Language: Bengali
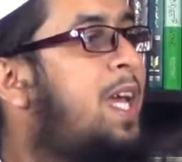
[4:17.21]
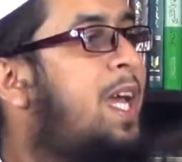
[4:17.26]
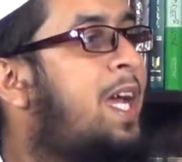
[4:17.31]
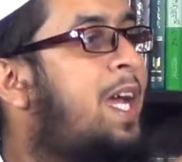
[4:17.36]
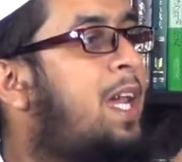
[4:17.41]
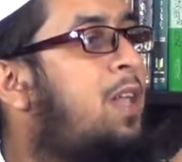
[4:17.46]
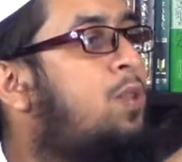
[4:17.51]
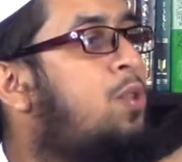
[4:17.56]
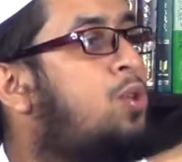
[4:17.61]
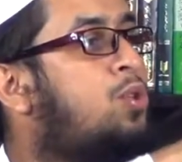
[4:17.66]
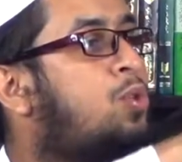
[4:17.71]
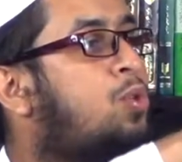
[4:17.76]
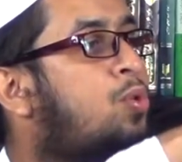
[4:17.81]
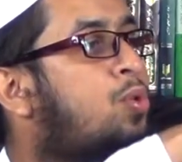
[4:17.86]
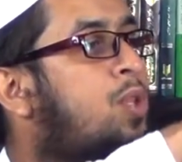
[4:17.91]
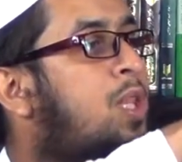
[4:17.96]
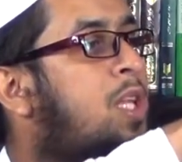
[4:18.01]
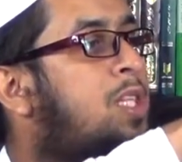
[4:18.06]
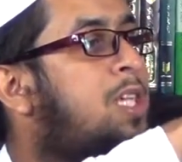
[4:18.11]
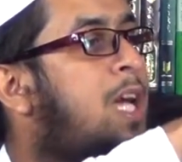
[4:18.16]
এখানে
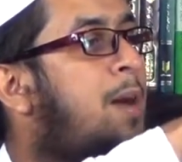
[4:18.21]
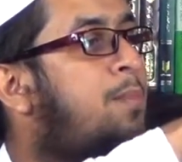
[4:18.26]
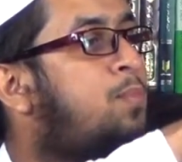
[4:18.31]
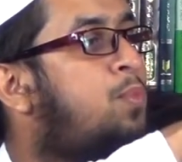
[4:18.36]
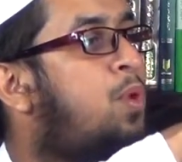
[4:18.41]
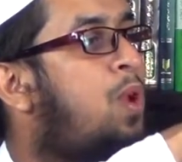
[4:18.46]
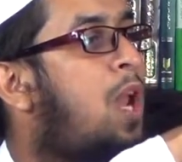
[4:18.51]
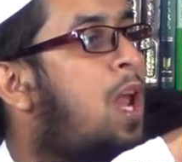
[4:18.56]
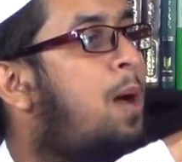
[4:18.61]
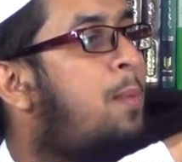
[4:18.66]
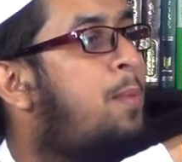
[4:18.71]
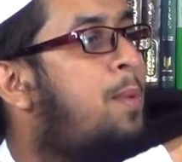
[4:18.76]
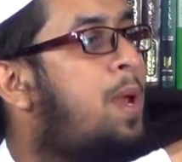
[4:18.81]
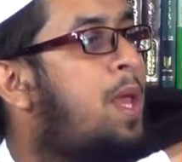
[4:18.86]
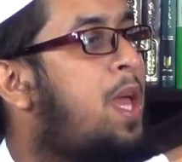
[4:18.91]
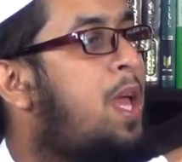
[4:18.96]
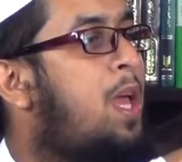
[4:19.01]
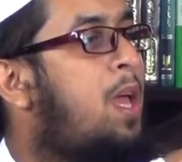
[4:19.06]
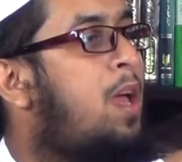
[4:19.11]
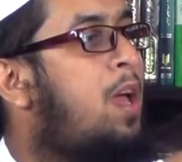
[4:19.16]
দস্তকত আছে আবদুল্লাহ বিন
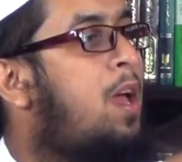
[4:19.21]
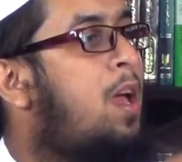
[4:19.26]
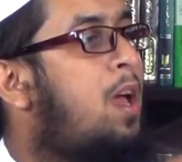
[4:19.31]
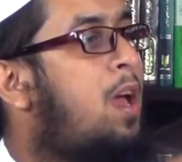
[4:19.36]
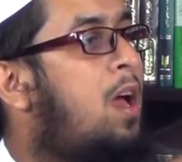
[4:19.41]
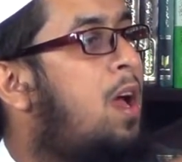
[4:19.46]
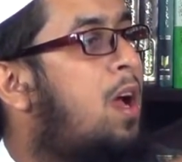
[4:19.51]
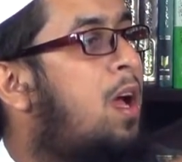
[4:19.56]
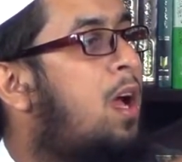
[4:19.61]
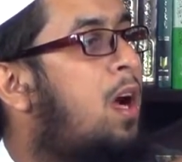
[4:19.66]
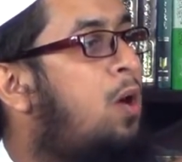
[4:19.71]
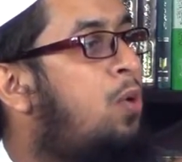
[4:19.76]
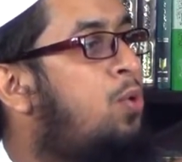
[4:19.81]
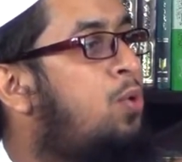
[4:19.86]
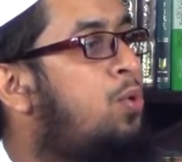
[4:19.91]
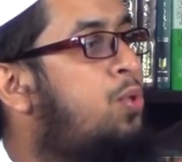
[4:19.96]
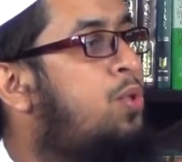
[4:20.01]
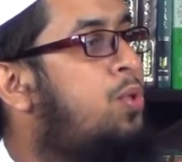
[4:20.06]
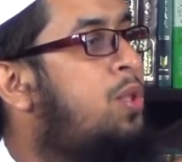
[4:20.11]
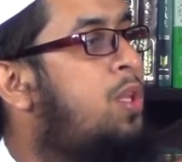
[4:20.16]

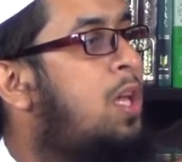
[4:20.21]
কাউদ